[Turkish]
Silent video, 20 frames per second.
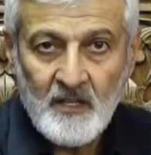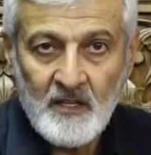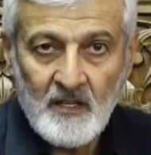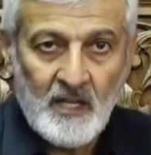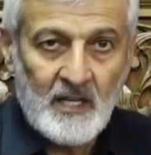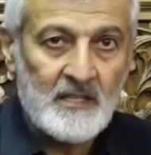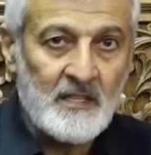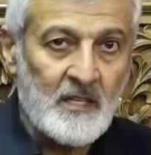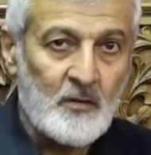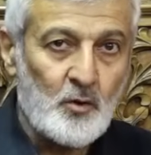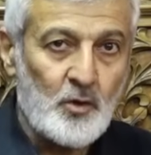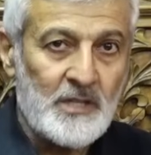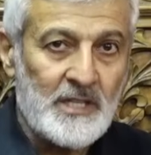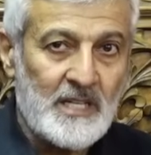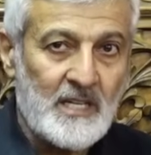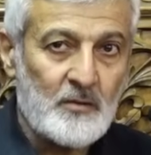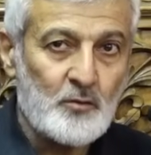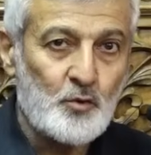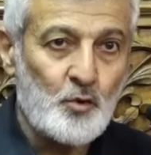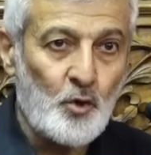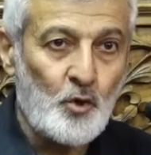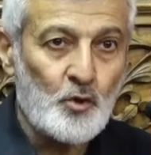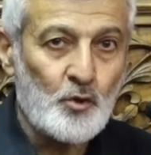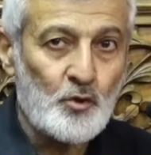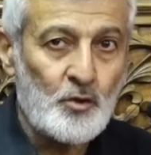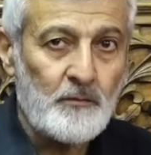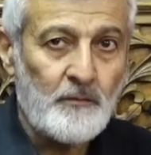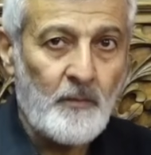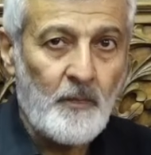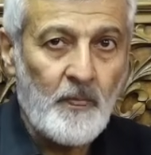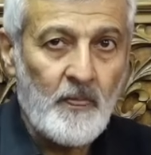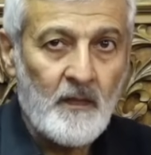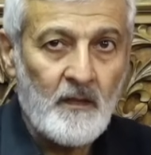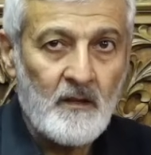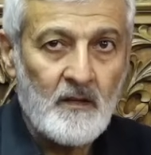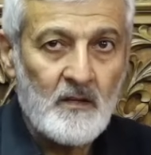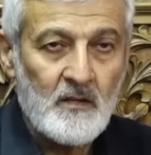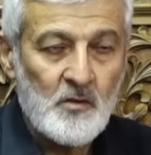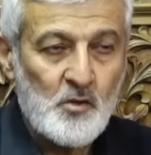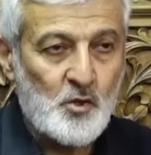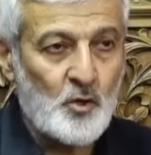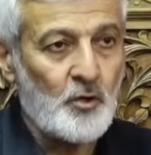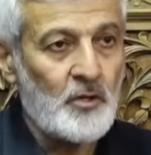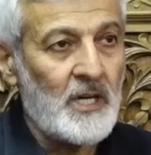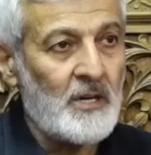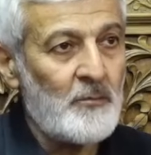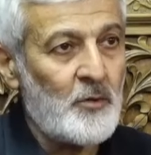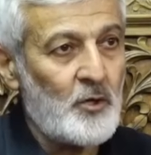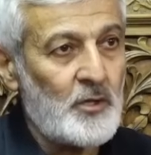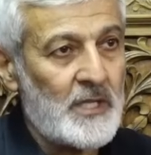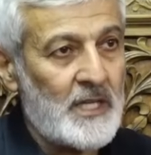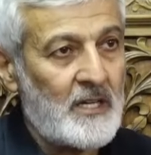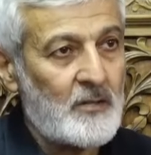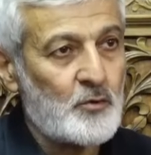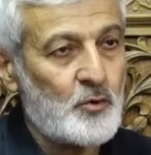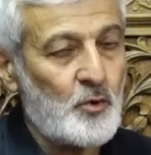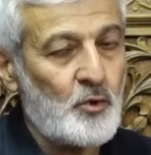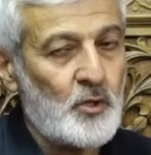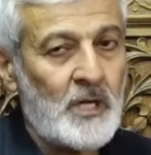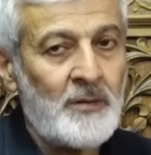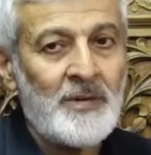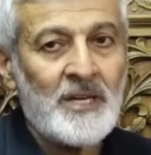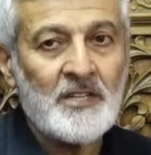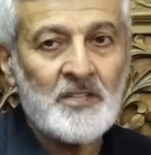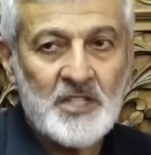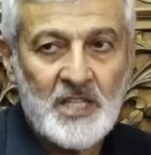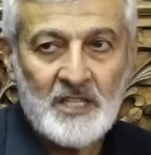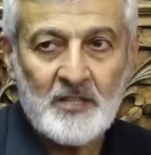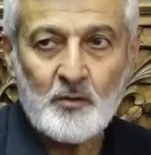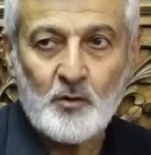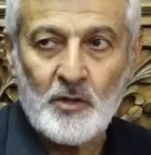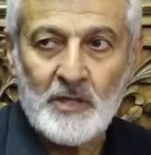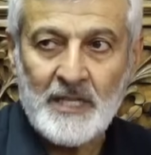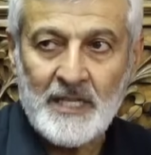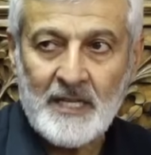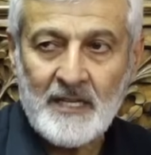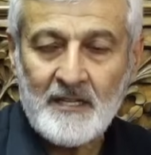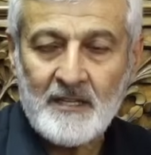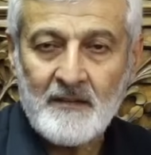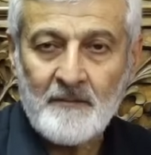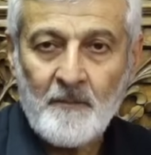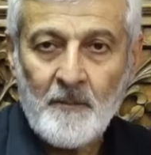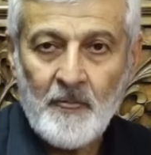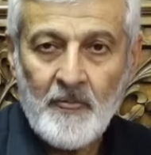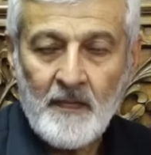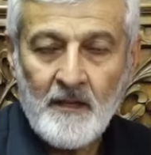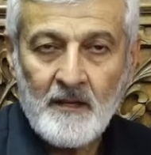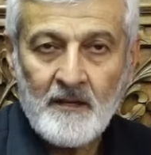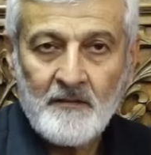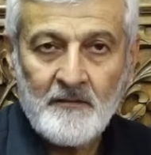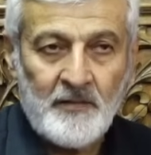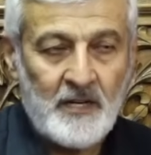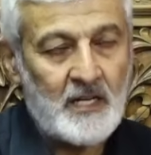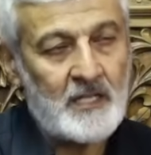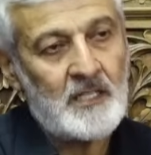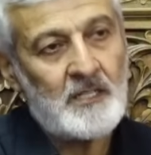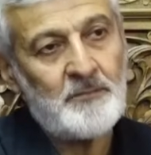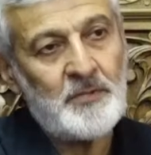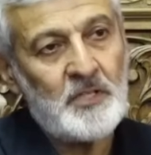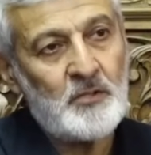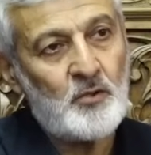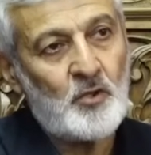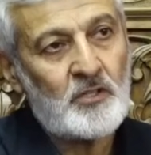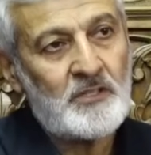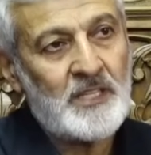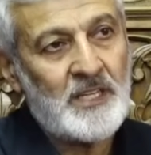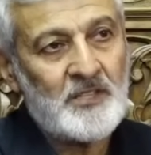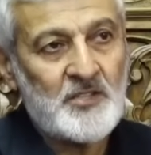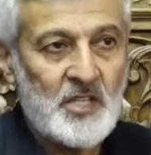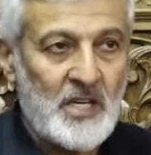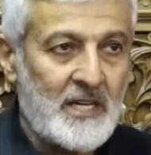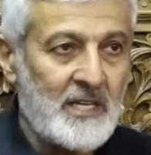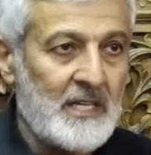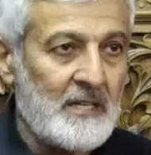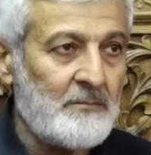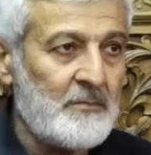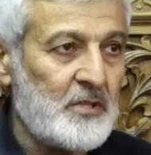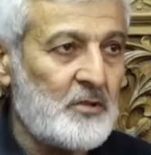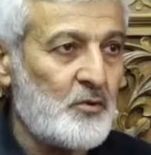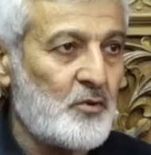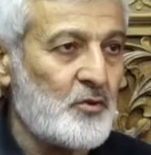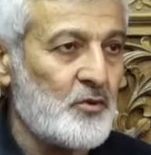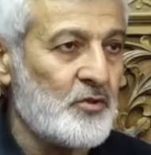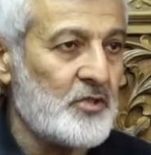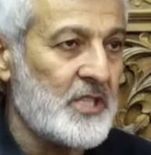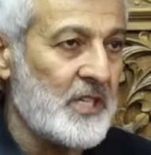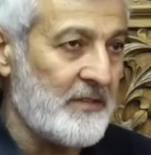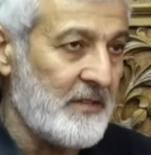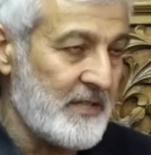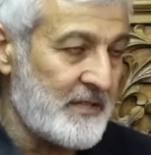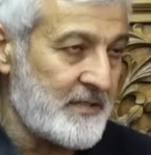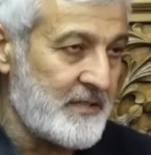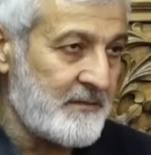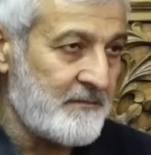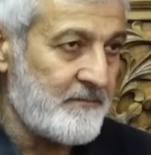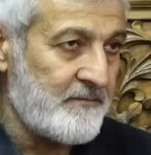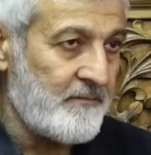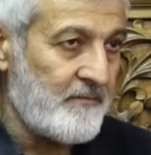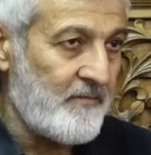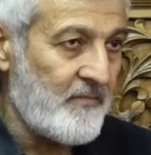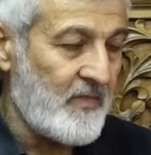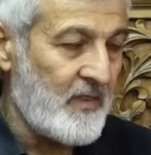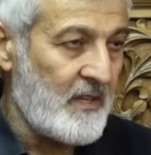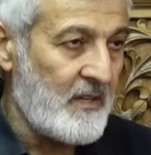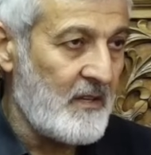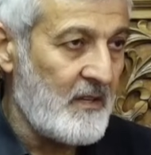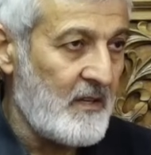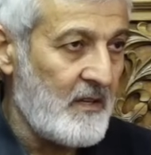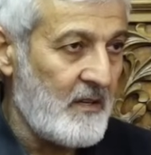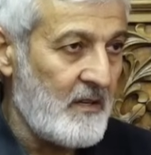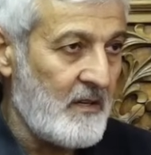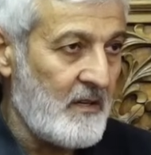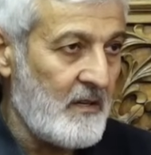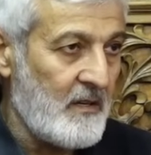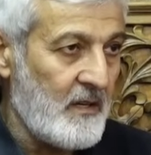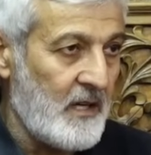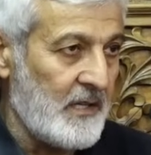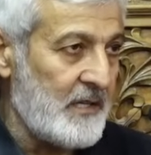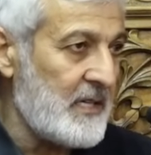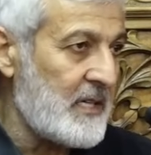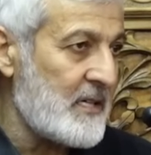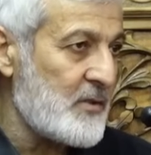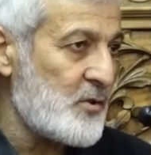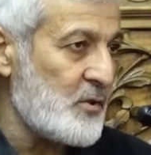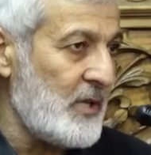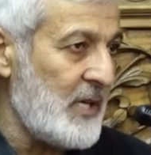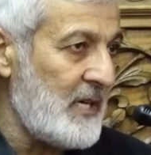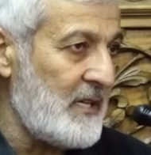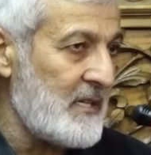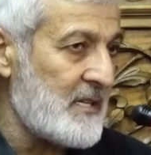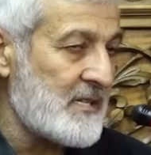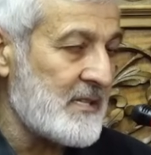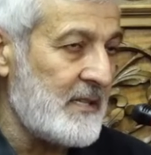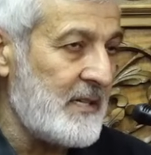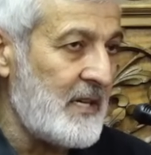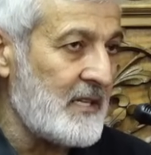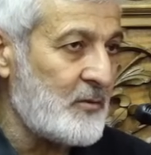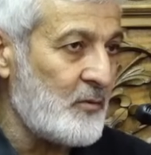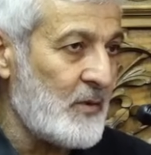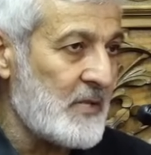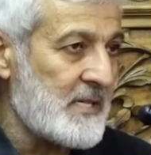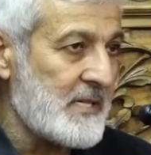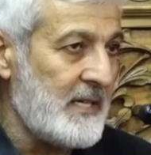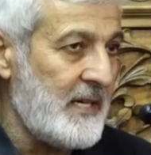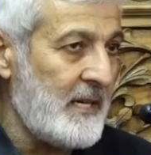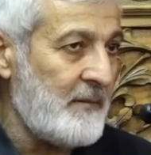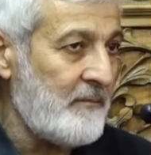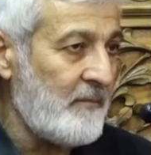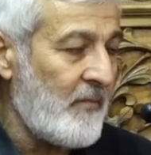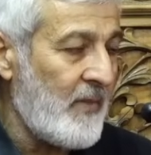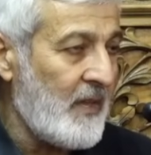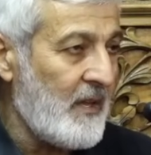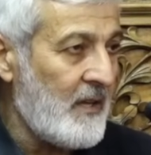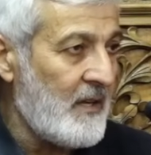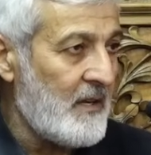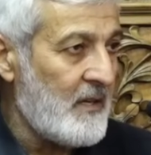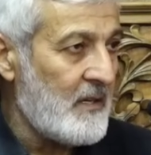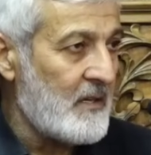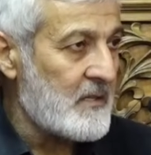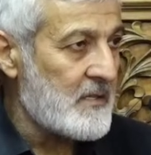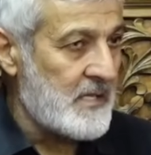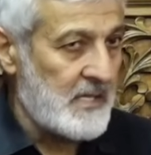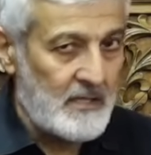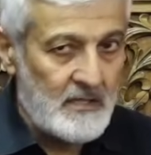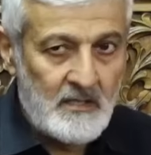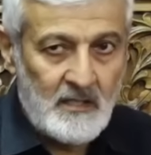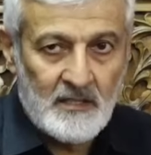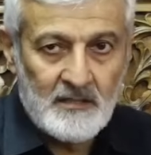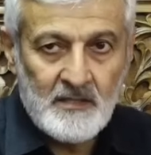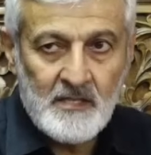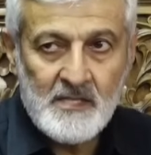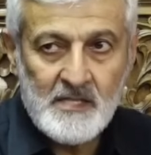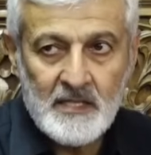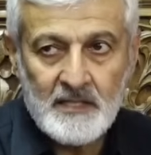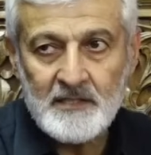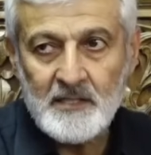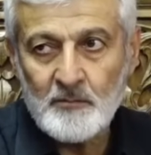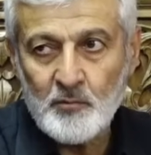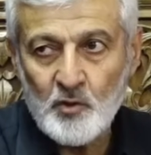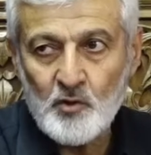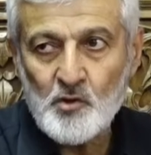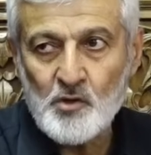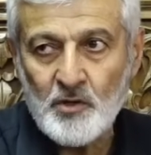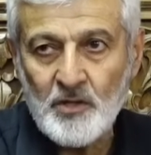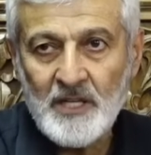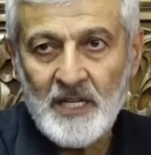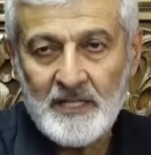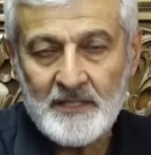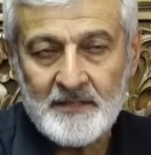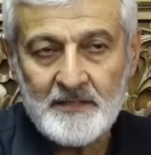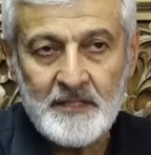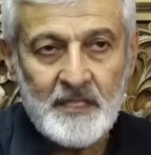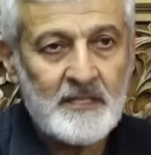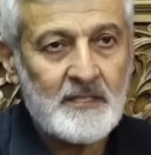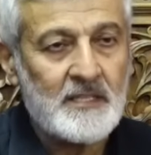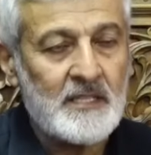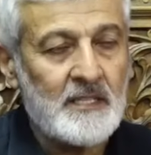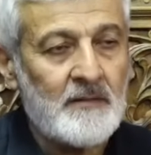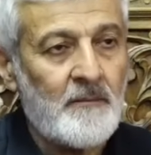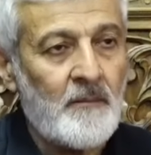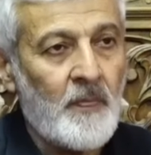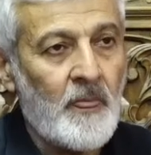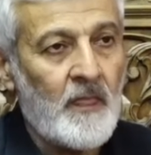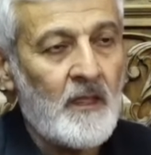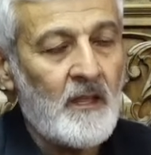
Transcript: kaynak olarak doğru, söylem olarak doğru ama içerik olarak farklı bir noktaya çekilen bir düşünce var. Allah Resulü Aleyhisselatü Vesselam sahih hadislerde bunu söyler. Der ki,